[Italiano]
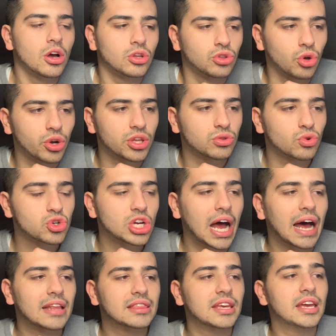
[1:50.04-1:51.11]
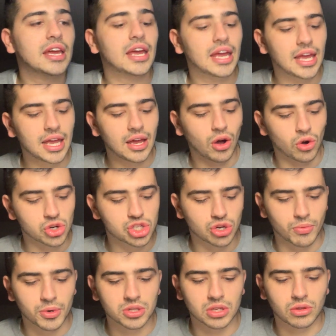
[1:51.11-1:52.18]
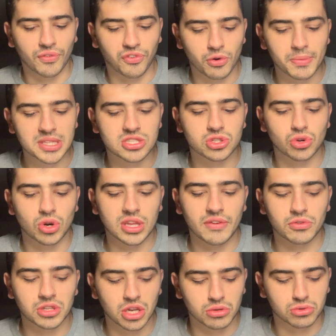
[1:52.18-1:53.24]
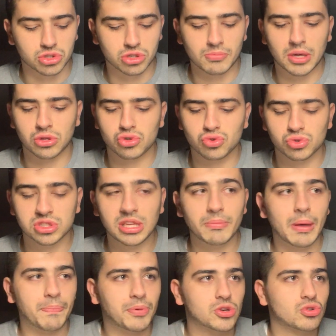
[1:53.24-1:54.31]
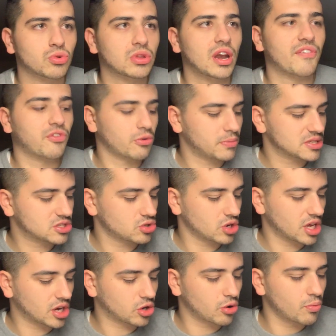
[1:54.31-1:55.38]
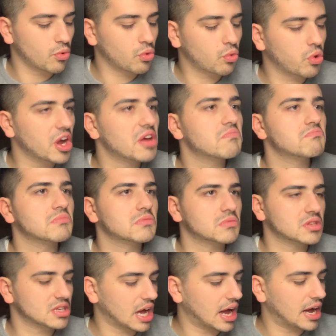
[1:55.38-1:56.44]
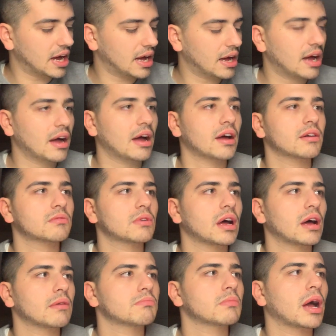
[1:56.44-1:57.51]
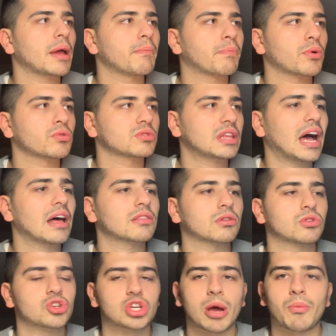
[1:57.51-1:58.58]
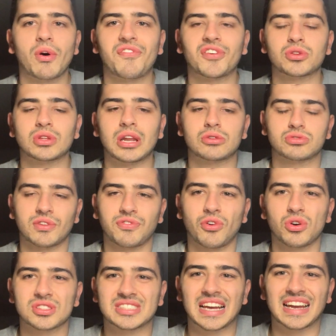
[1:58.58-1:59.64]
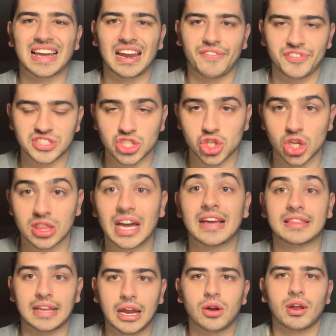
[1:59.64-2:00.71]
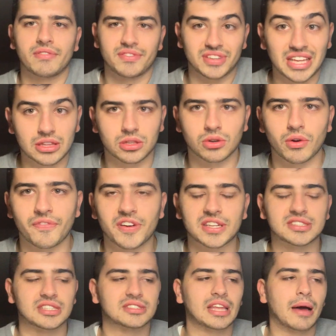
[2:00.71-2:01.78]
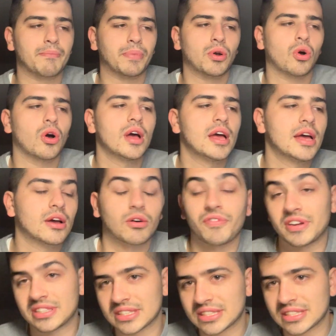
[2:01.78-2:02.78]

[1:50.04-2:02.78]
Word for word: non indugiate e oggi come ho detto formazione devo dire tutto sommato giusta mi è piaciuta è una formazione che comunque mh, ha, ha improntato, diciamo, ha fatto della sua forza anche la fisicità, Italiano l'aveva detto in conferenza stampa, no? Conferenza